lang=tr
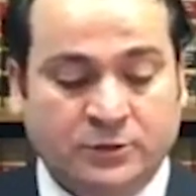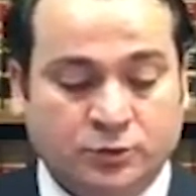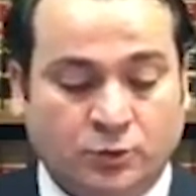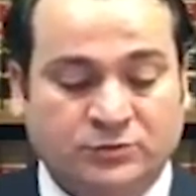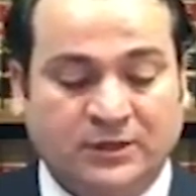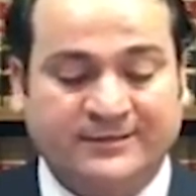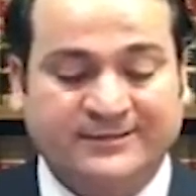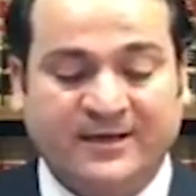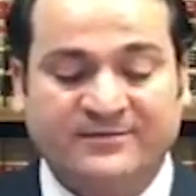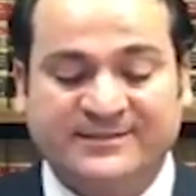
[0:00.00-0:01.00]
çok daha
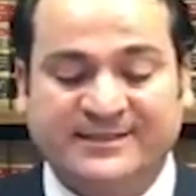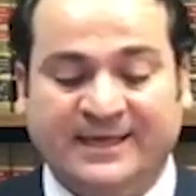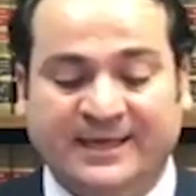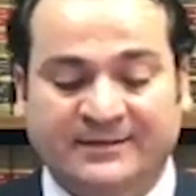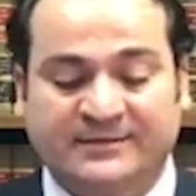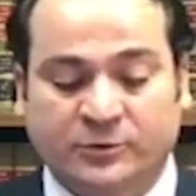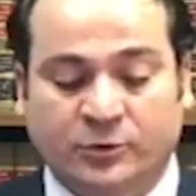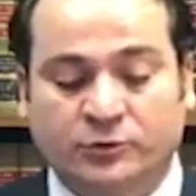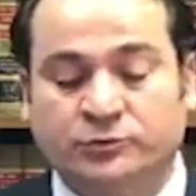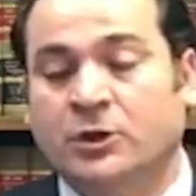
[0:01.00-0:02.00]
tavsiye
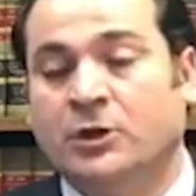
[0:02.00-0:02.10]
ediliyor